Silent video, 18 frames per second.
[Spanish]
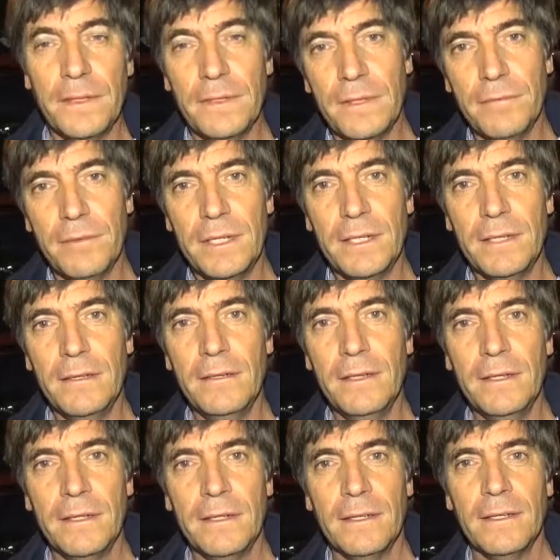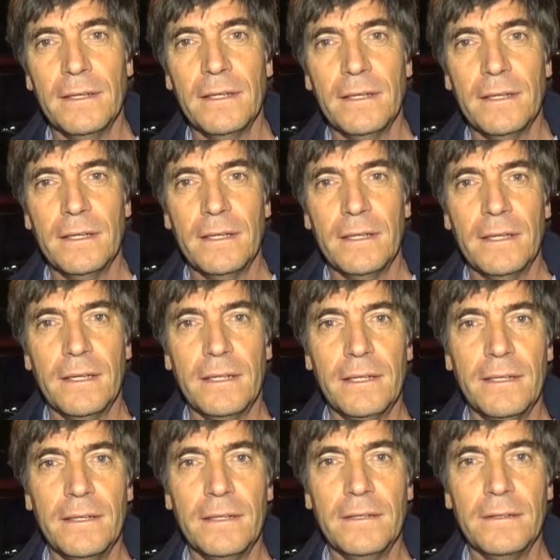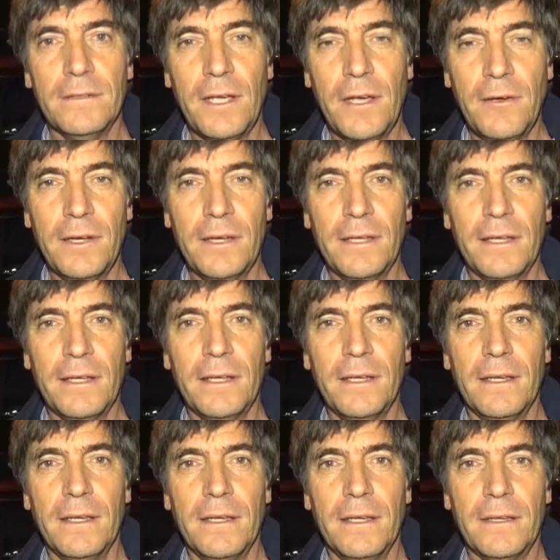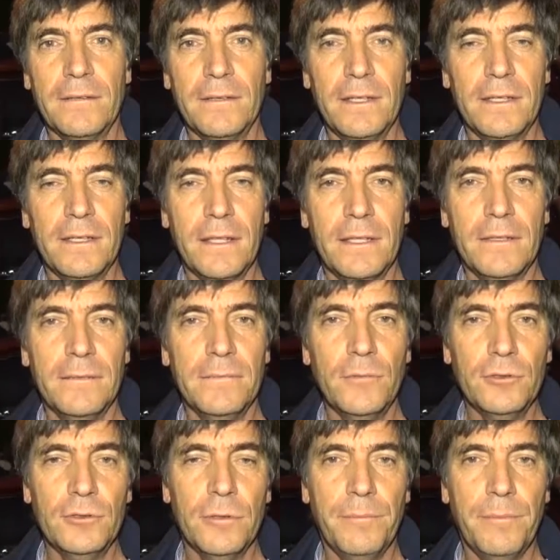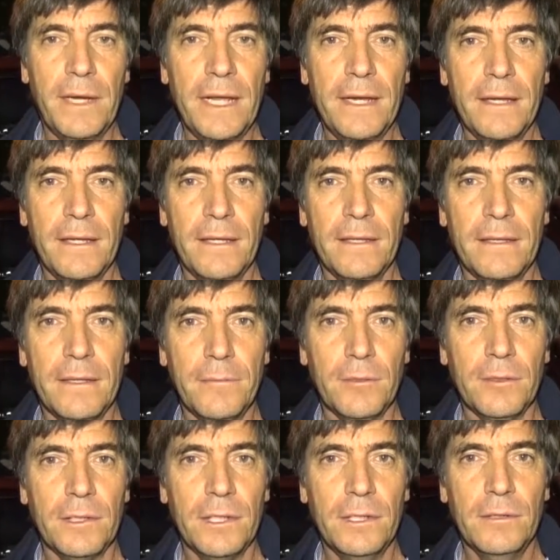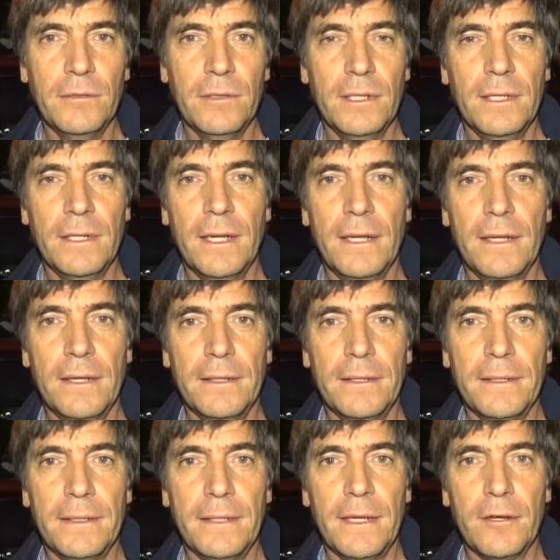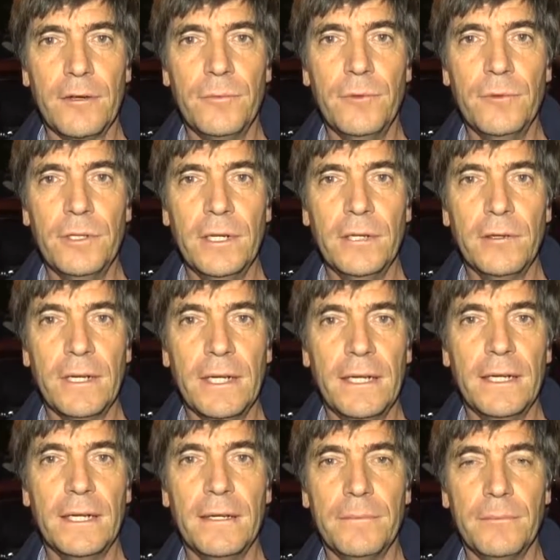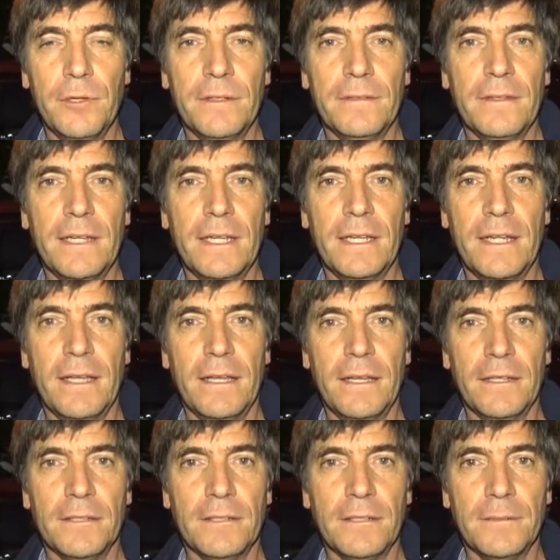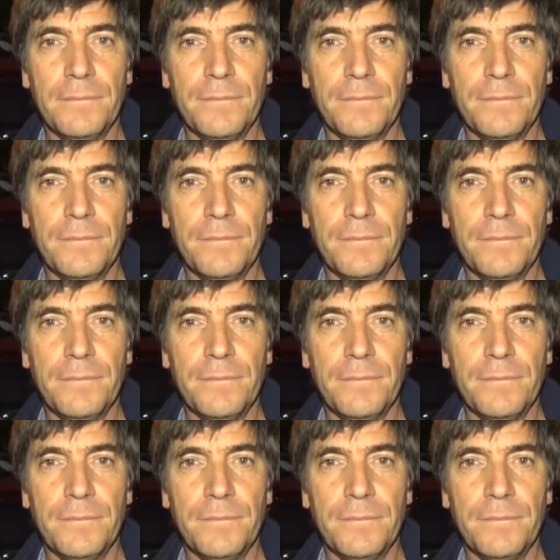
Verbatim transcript: en definitiva, eh, saber de que existen muchos planes deportivos en la, en la comuna y ojalá puedan salir adelante.